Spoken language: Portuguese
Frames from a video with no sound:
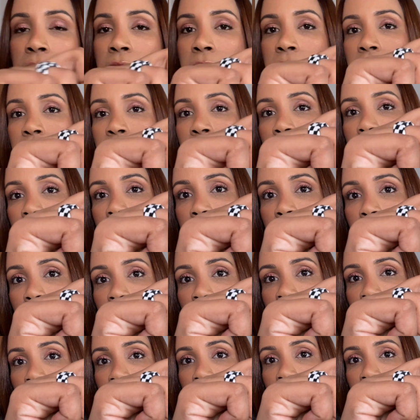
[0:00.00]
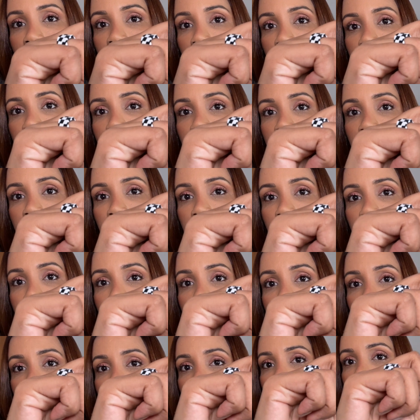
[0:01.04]
Deixa eu tentar mostrar, ó.
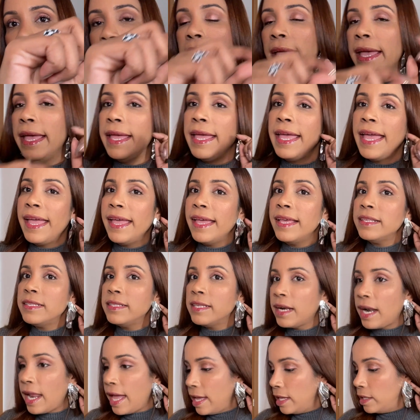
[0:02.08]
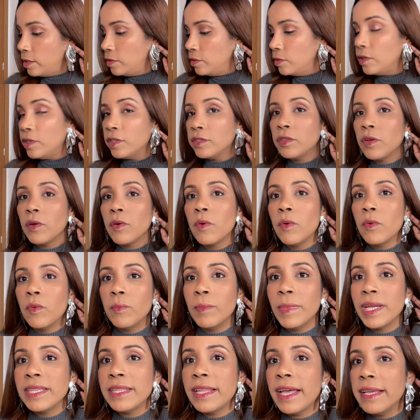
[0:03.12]
Esse lado, eu tô com
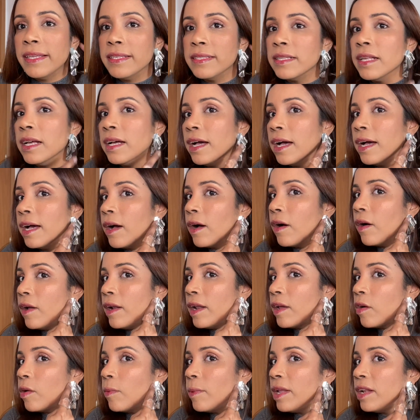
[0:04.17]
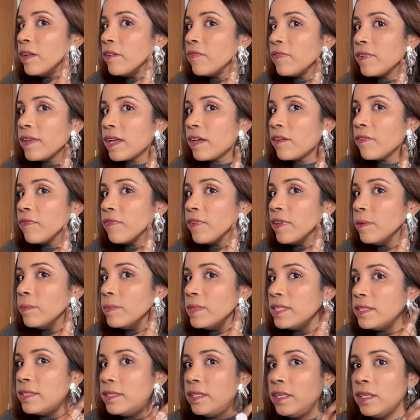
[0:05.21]
uma dessa. Olha como ele fica
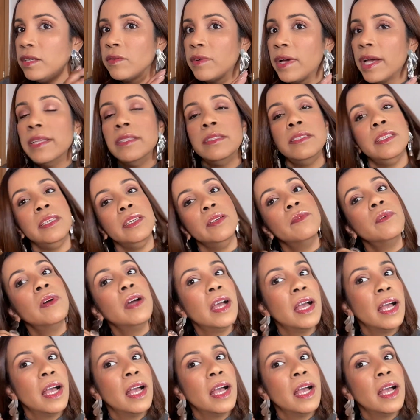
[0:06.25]
firmezinho, retinho.